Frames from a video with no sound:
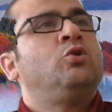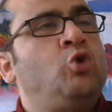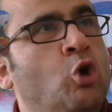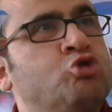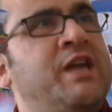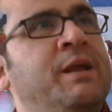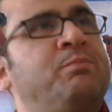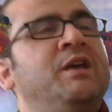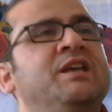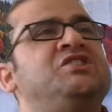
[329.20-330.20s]

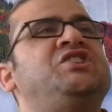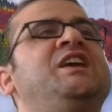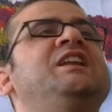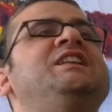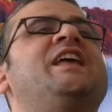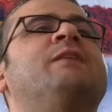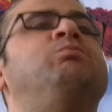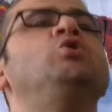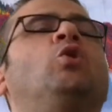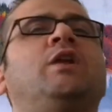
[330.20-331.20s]
gösterip
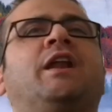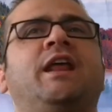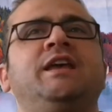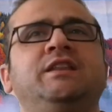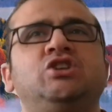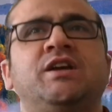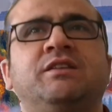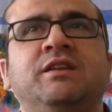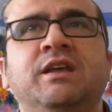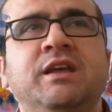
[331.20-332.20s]
zihinleri bu yollarla idiş
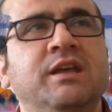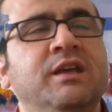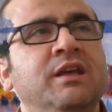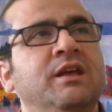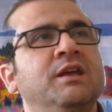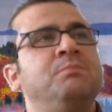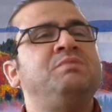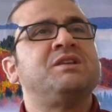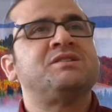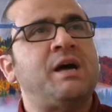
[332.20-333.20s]
ettiği
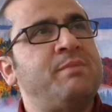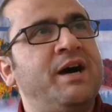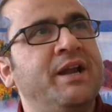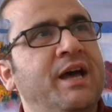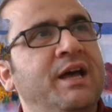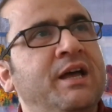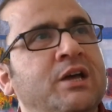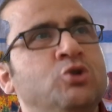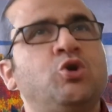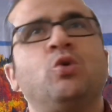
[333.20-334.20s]
bir zamana
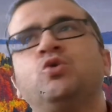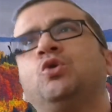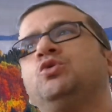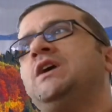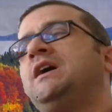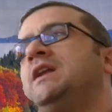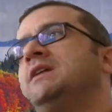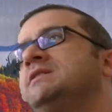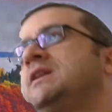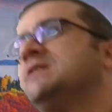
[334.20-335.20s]
çok kötü
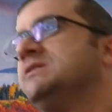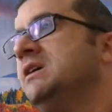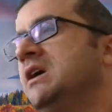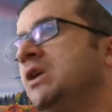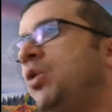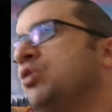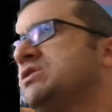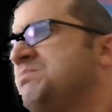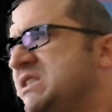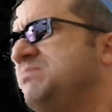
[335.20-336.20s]
yakalandılar.
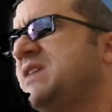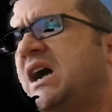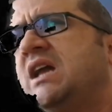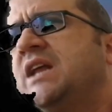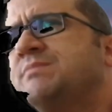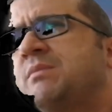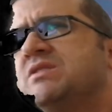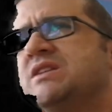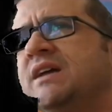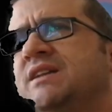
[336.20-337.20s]
Oysa bizim
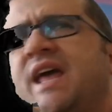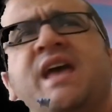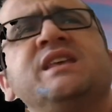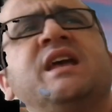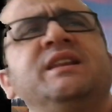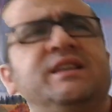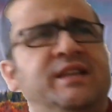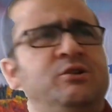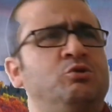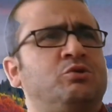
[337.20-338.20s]
yakalanmamızın adına ergenlik
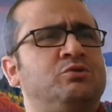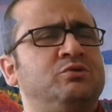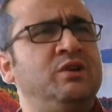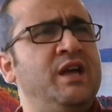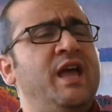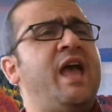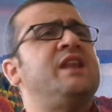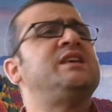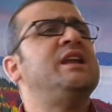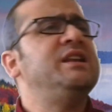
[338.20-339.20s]
deniyordu.
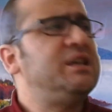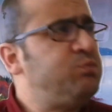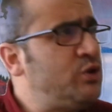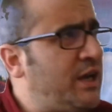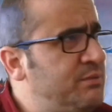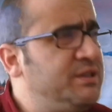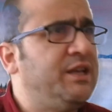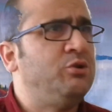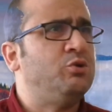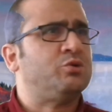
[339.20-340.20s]
Ergenlik bunalımı
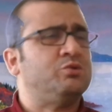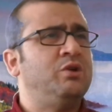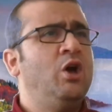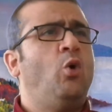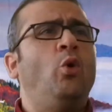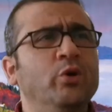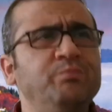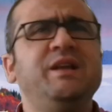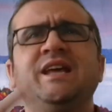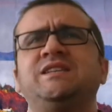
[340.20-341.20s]
deniyordu.
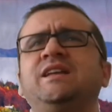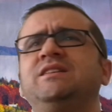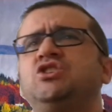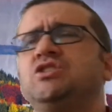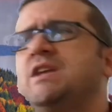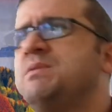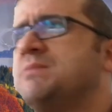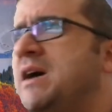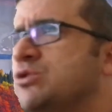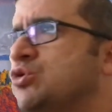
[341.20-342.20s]
Onun bile kendi içinde bir
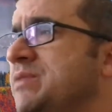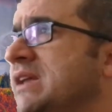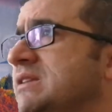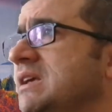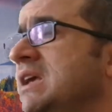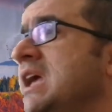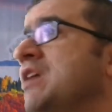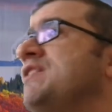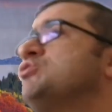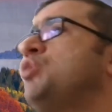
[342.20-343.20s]
masumiyeti
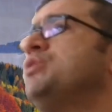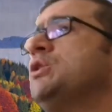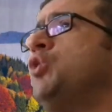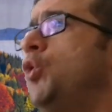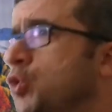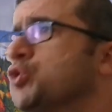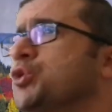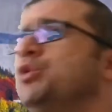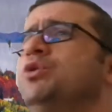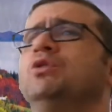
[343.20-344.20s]
ve sonra
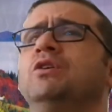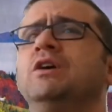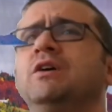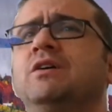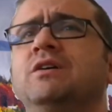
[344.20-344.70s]
doğurduğu